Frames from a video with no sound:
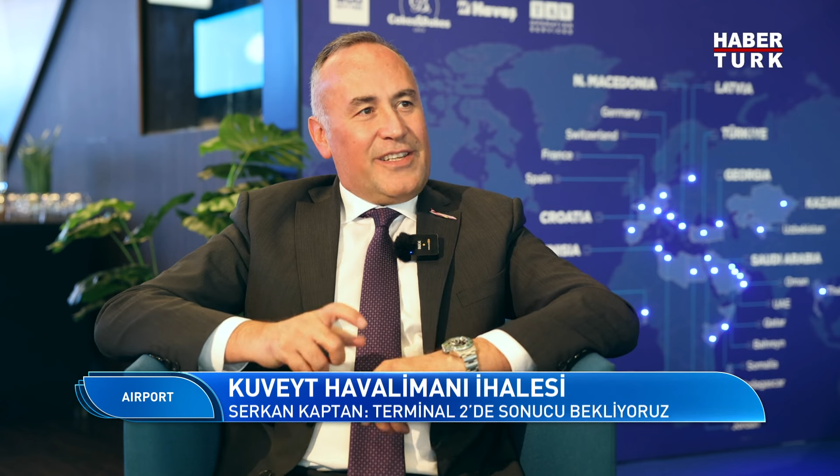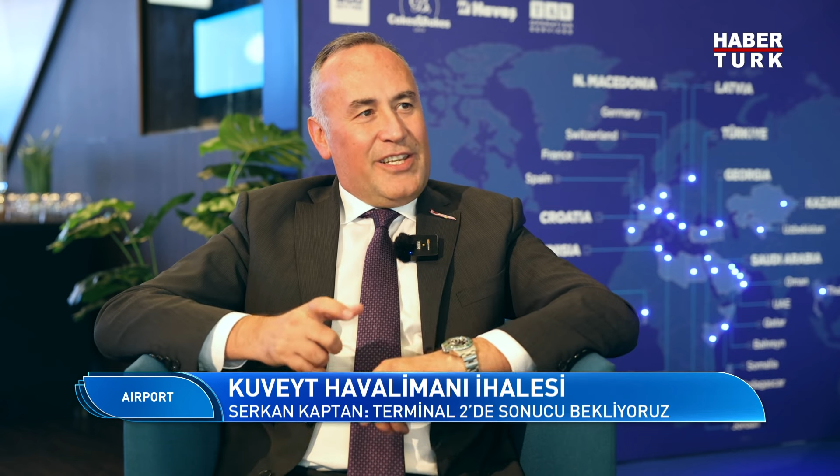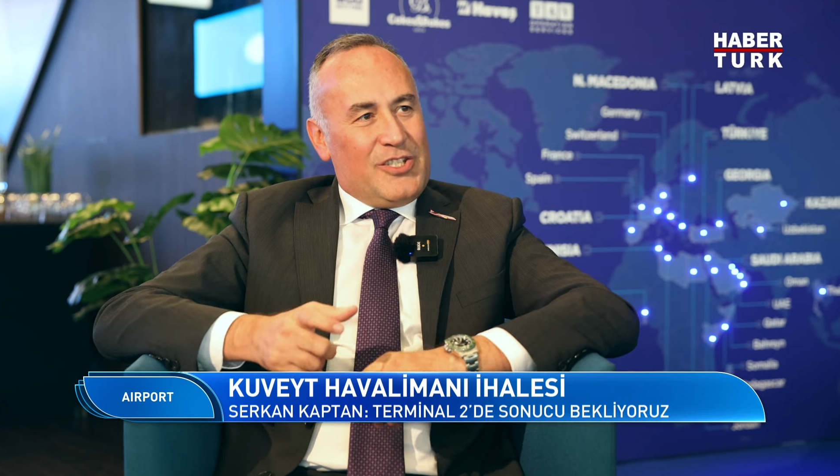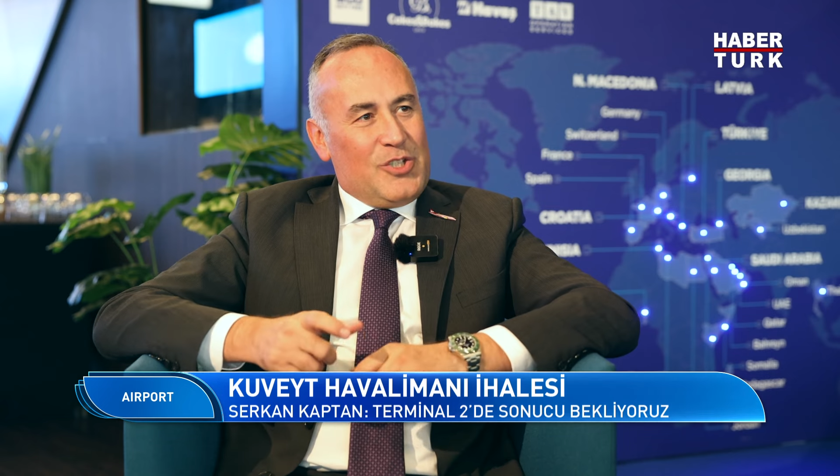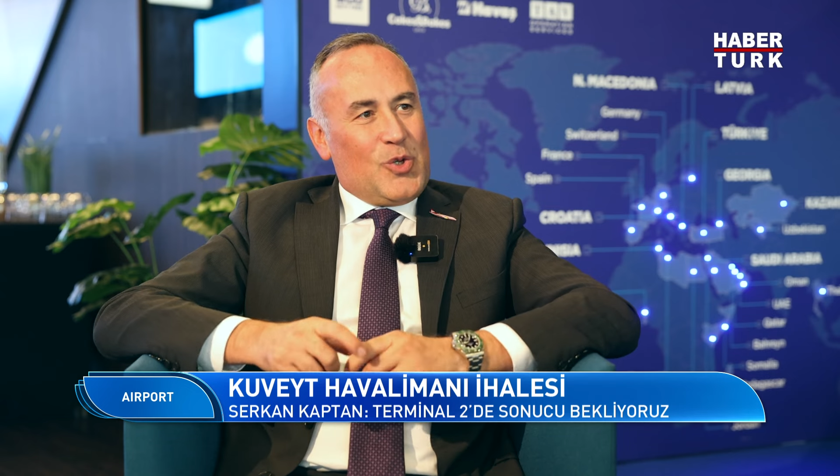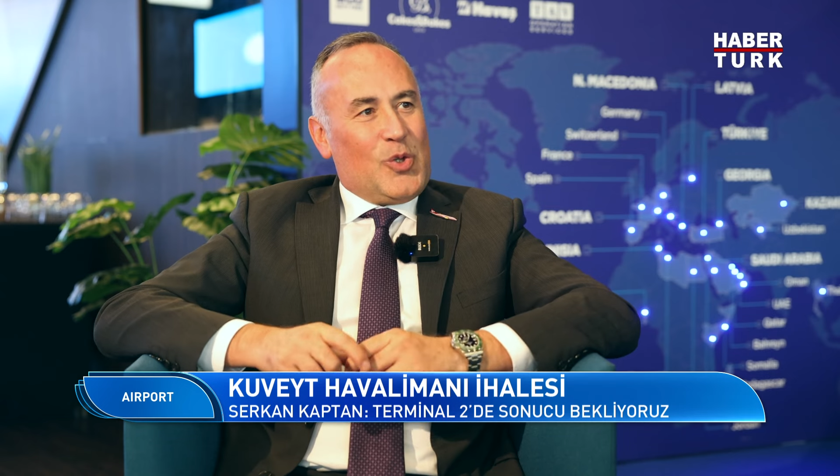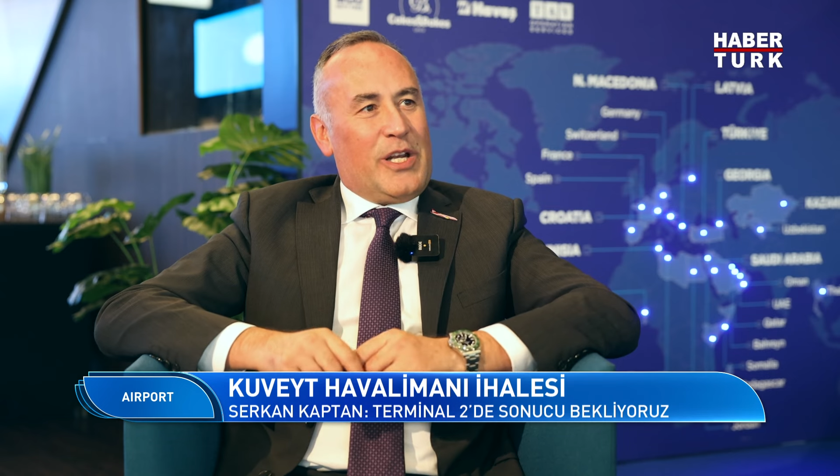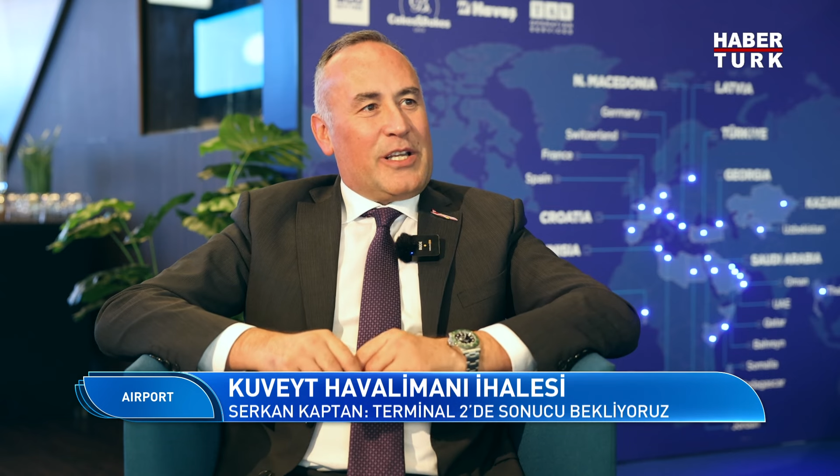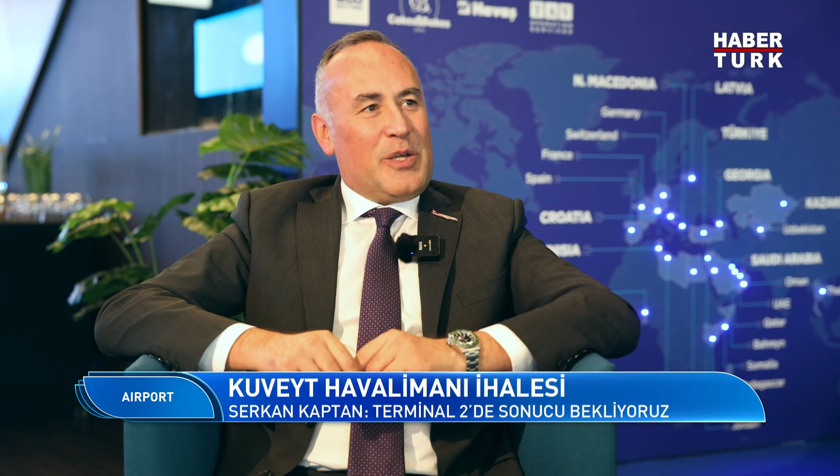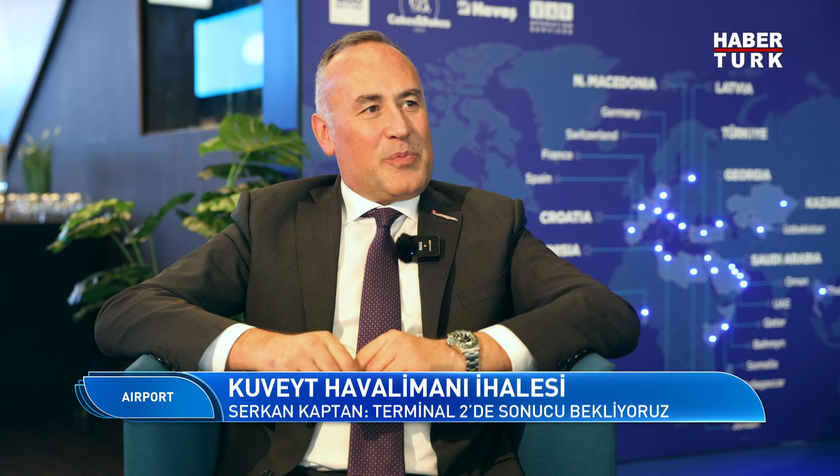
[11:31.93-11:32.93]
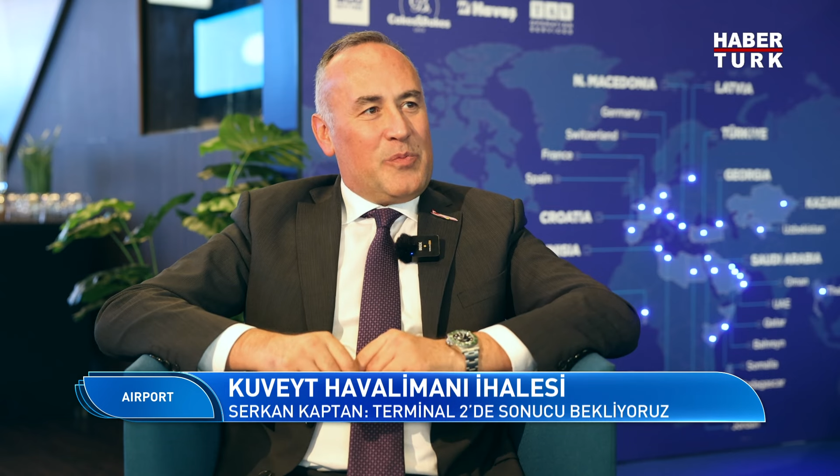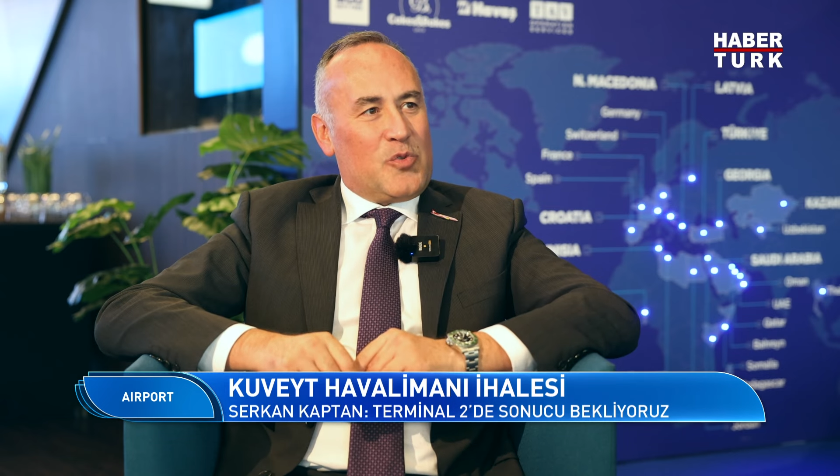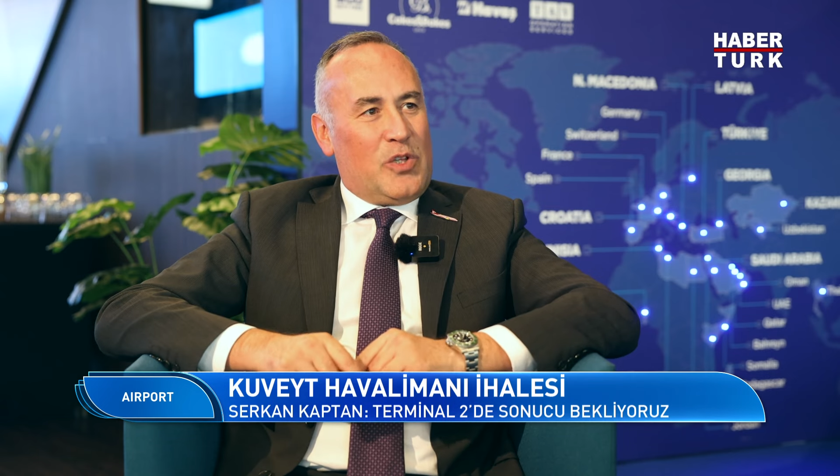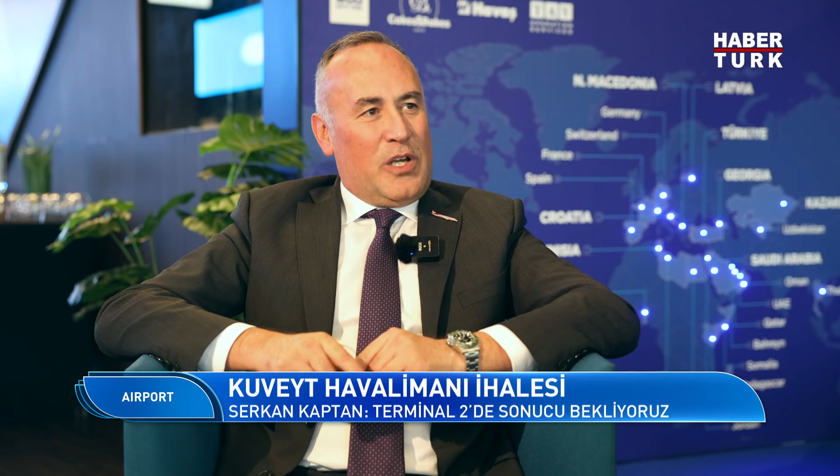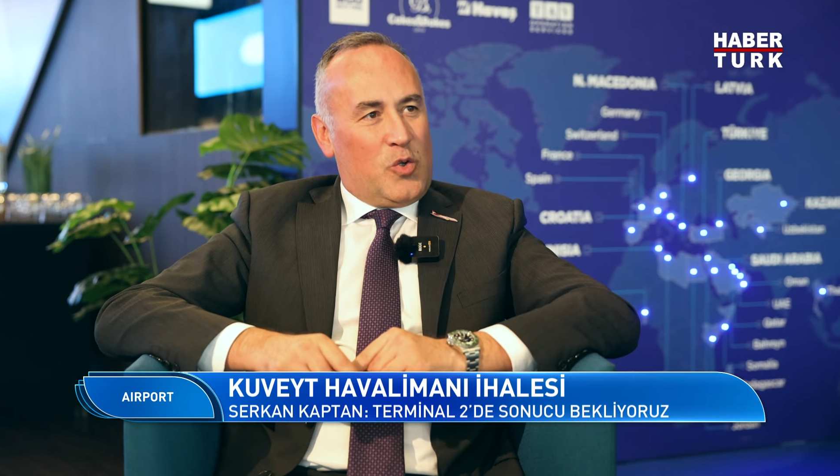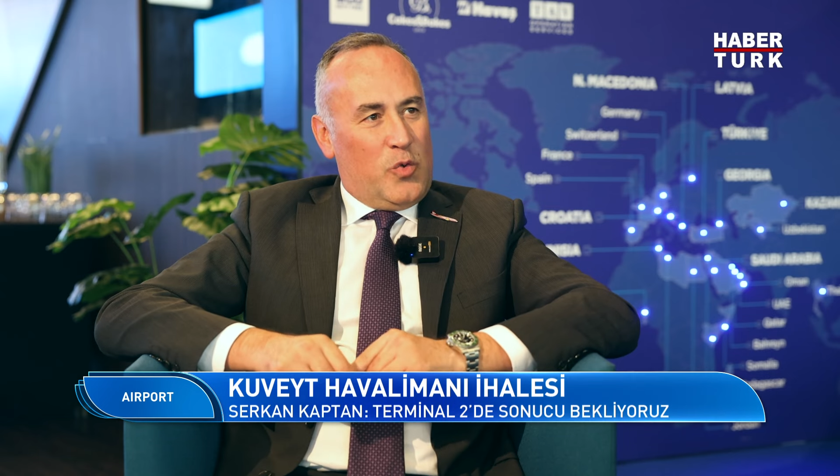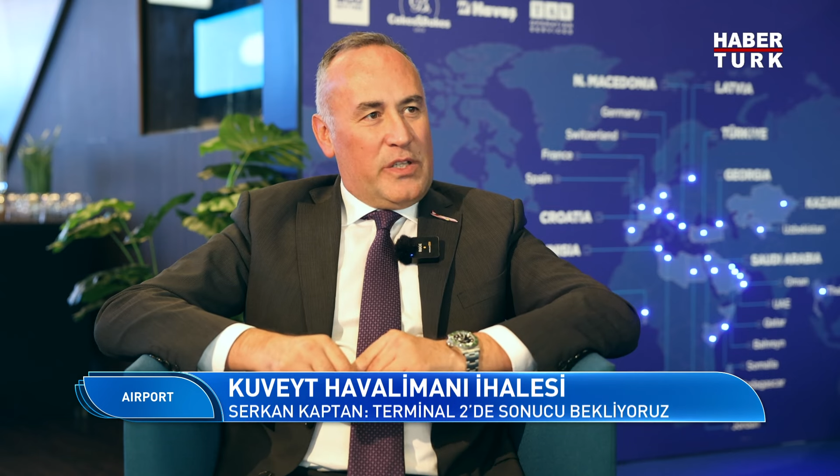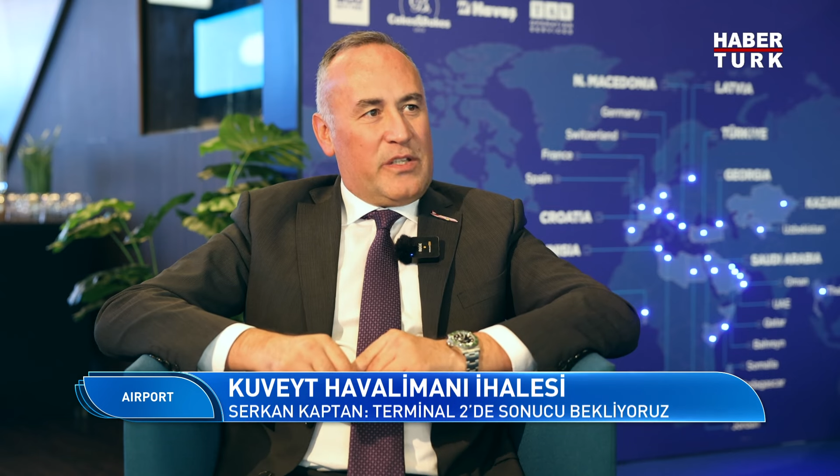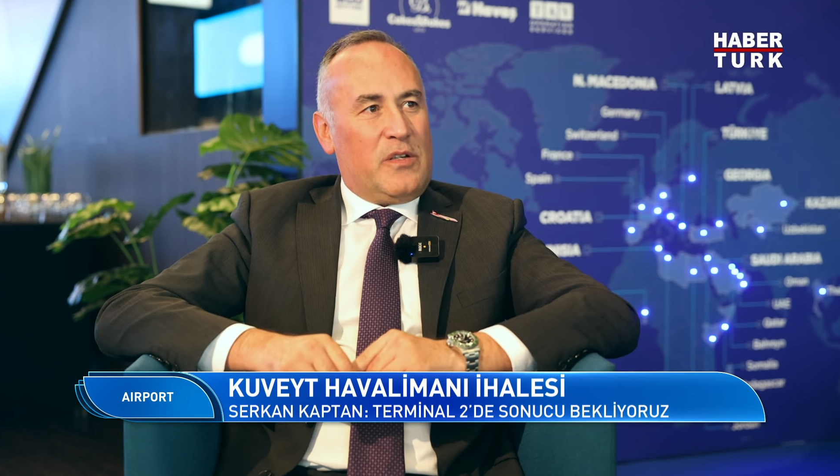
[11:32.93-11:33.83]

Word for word: Geçici olarak yapılmış olan Kuwait